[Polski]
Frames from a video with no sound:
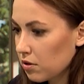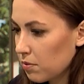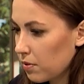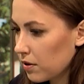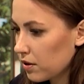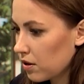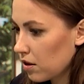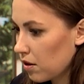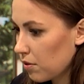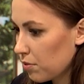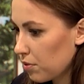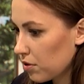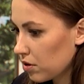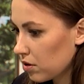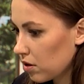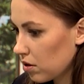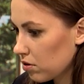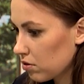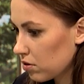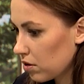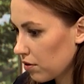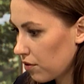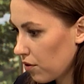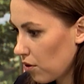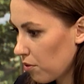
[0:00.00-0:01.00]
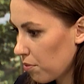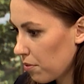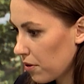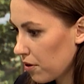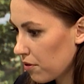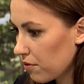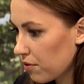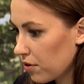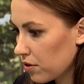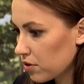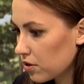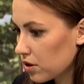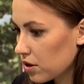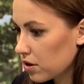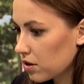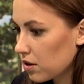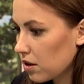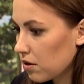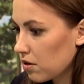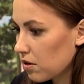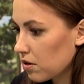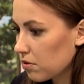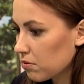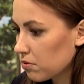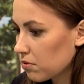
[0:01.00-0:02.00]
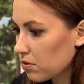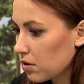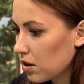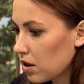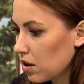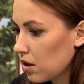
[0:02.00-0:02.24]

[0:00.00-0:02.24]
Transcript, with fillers: chyba na portalu TVP Info czytałam,